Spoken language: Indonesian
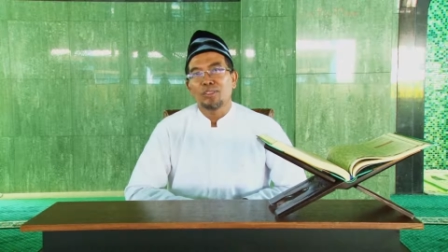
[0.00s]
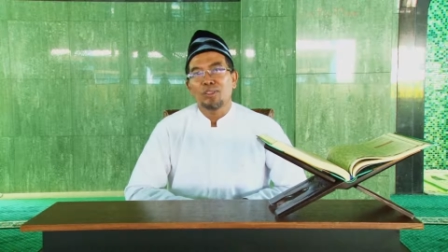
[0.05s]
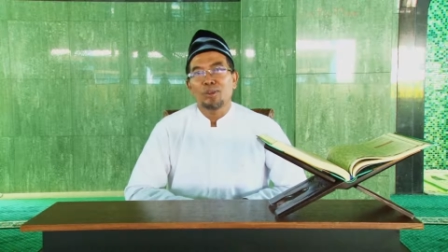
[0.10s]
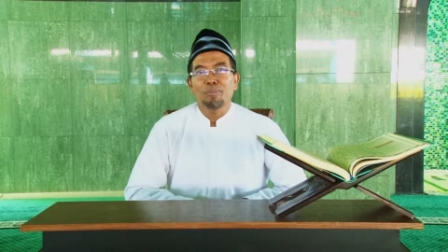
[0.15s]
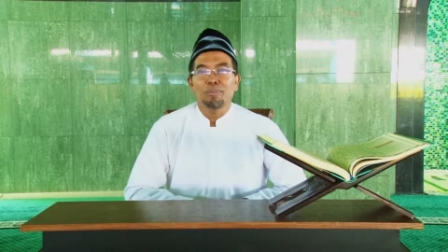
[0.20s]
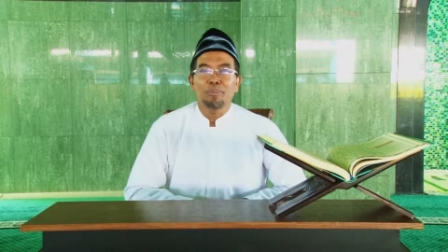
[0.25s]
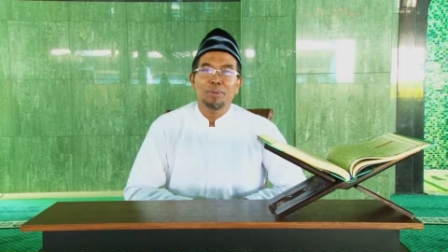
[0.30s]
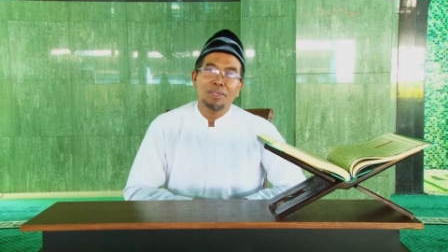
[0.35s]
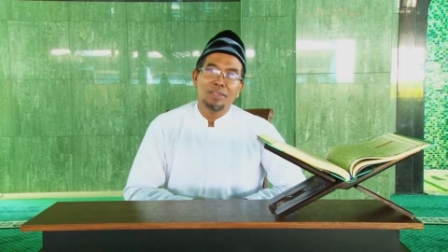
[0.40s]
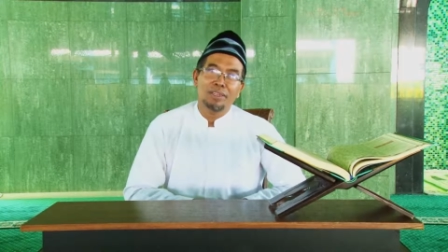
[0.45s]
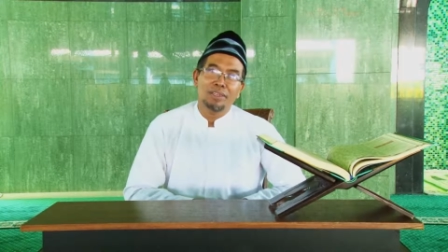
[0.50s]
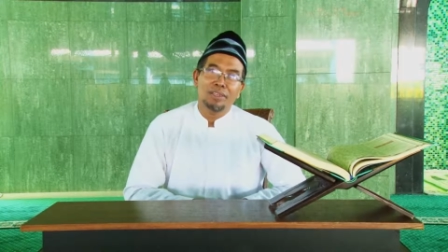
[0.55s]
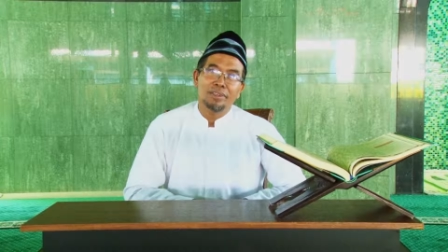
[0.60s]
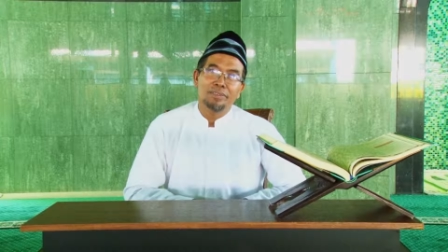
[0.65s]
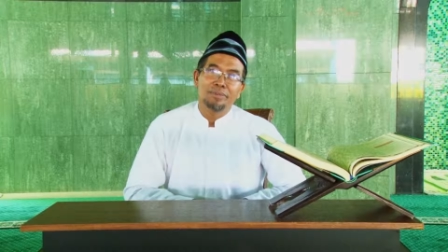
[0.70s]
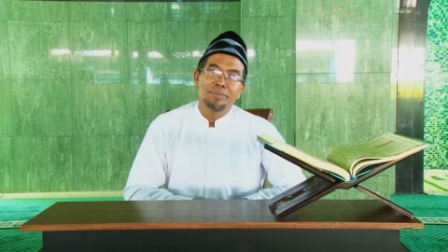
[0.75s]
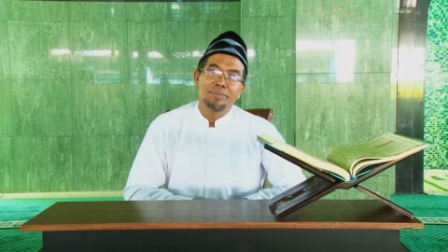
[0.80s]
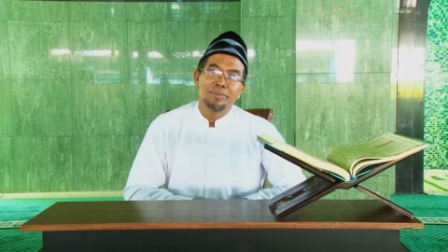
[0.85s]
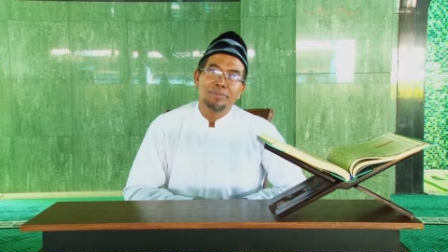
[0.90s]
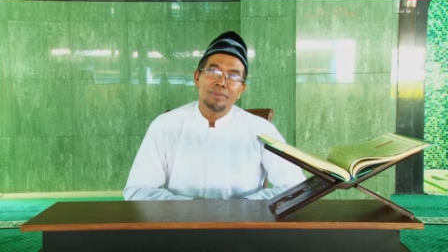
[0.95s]
topik
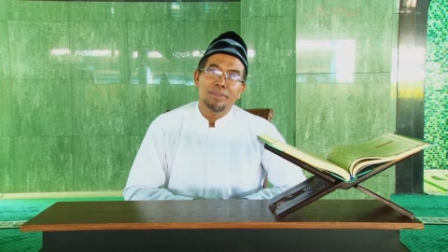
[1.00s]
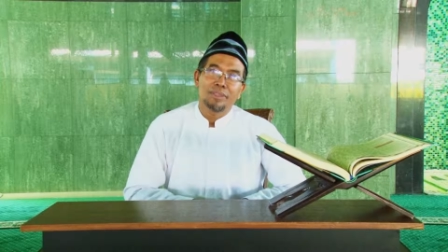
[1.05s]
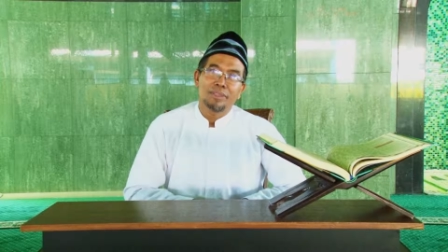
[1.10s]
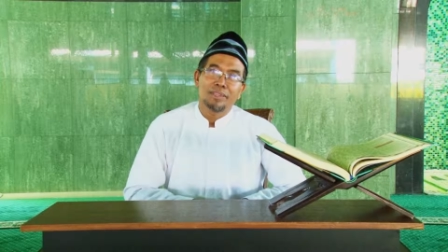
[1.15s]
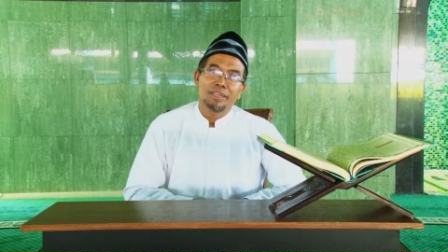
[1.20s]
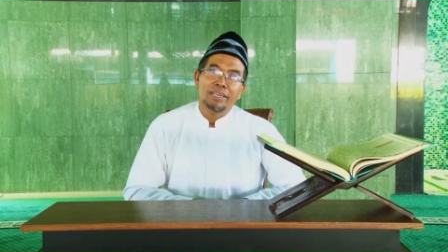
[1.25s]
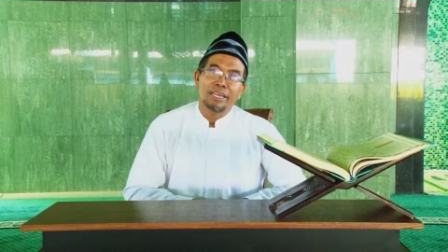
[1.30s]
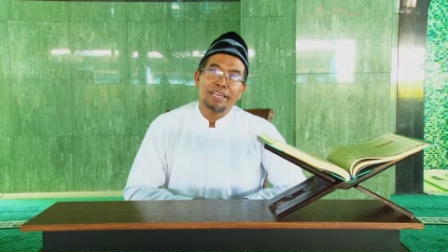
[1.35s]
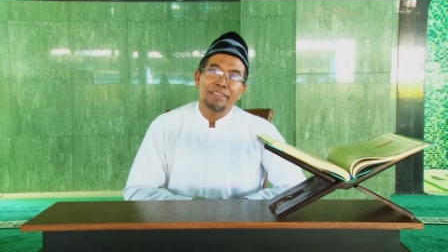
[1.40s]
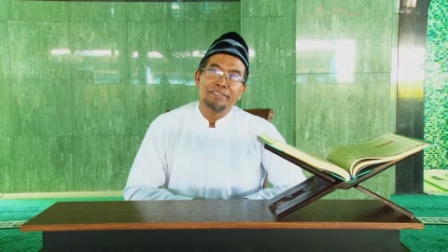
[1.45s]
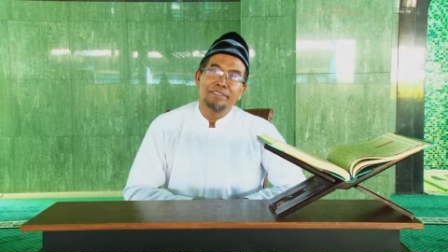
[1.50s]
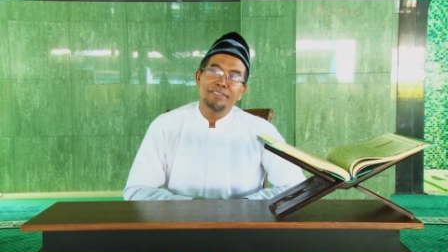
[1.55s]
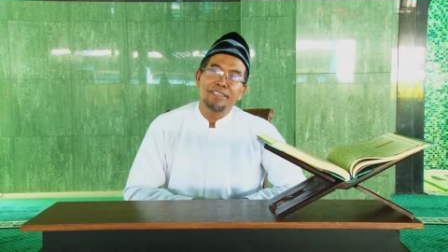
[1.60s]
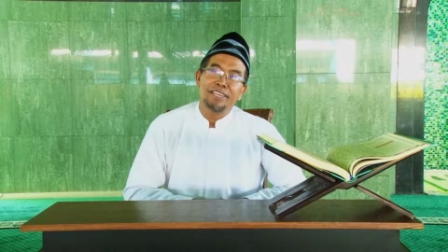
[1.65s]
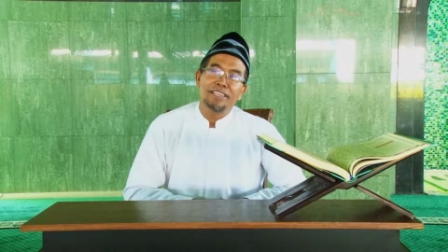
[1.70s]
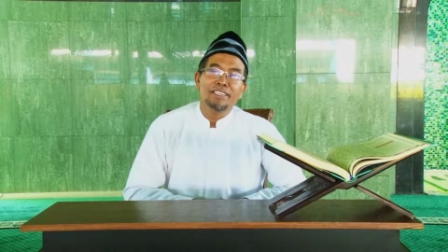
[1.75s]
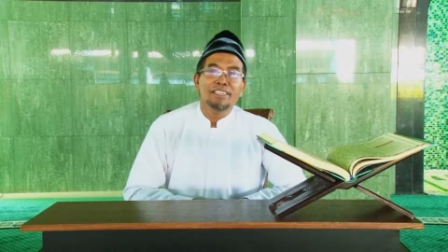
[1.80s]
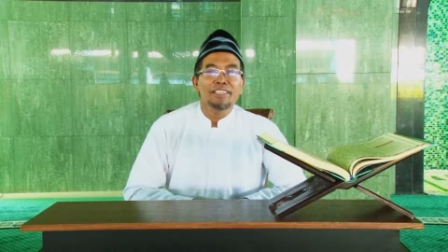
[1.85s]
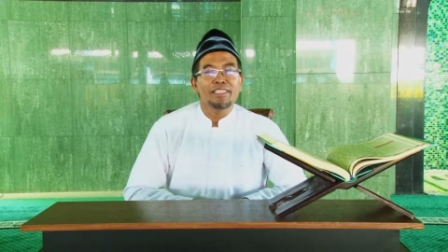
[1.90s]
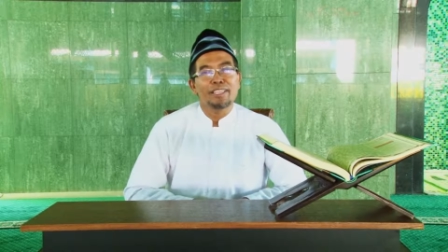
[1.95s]

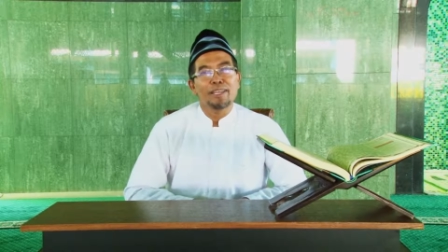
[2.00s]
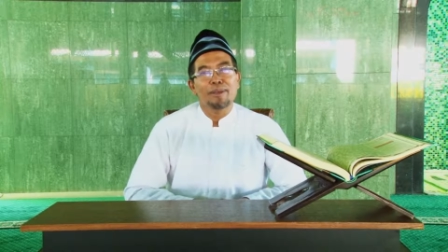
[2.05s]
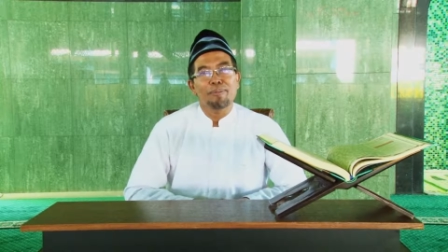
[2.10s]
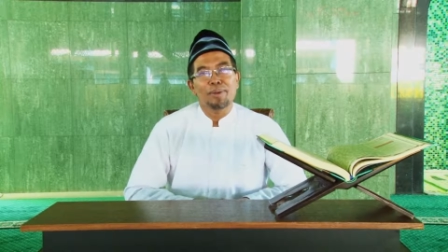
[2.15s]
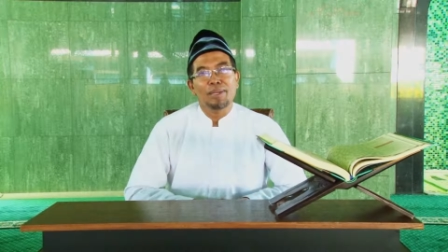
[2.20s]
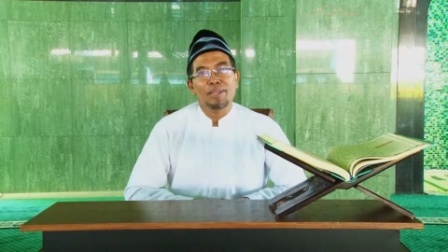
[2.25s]
kajian kita